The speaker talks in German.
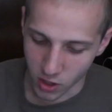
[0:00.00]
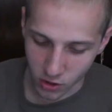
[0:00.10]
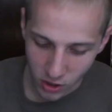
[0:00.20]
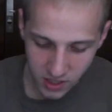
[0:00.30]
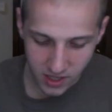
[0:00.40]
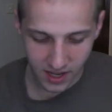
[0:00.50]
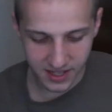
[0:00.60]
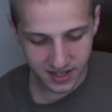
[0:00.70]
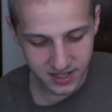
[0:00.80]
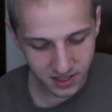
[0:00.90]
Gott hat
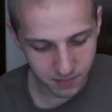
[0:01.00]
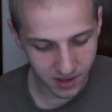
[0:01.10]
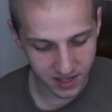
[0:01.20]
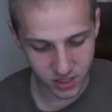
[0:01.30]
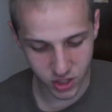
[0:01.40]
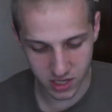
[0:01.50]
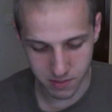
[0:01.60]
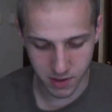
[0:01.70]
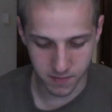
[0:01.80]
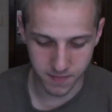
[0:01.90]
andere
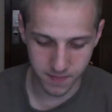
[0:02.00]
Maßstäbe.